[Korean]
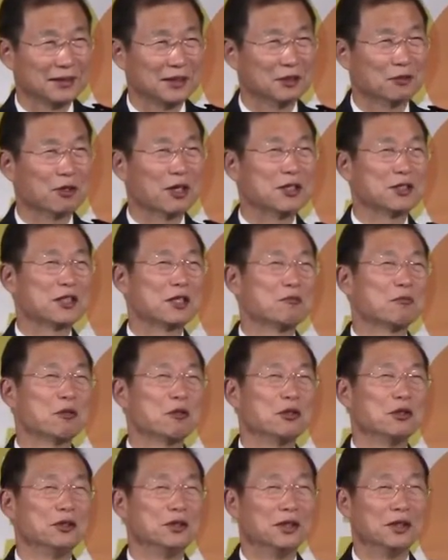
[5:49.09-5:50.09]
영화
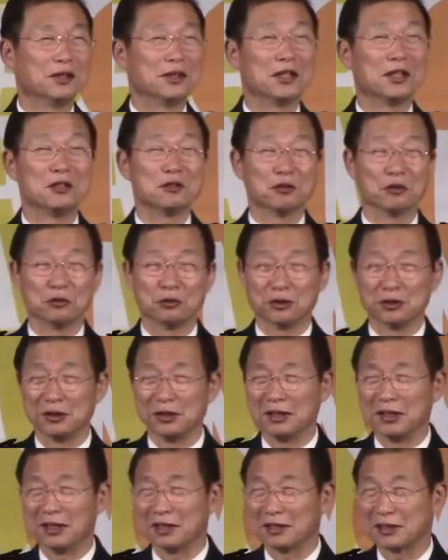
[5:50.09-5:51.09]
제목을 얘기해
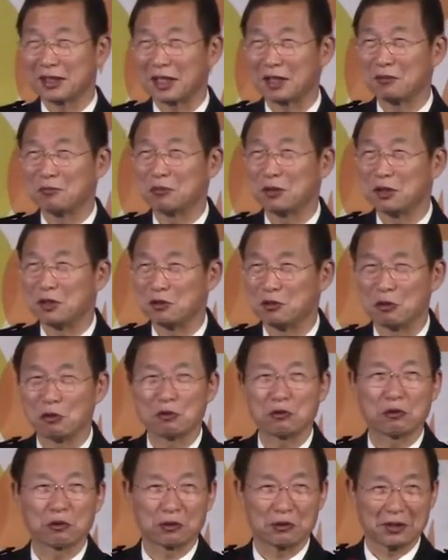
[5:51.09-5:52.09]
줬더니 사람들이
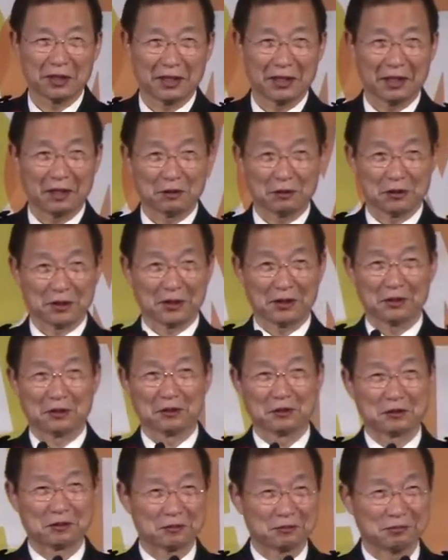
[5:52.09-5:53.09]
졸도를 하려고 그래요.
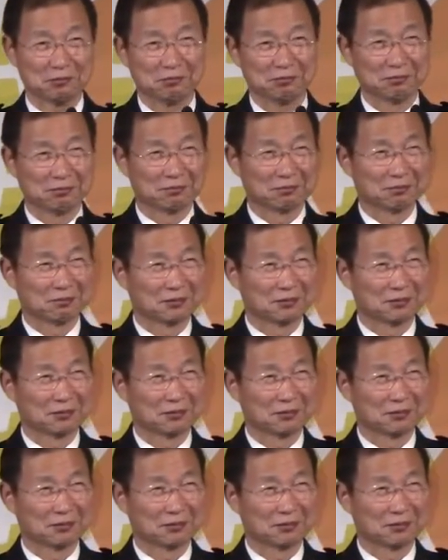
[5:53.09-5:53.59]
음?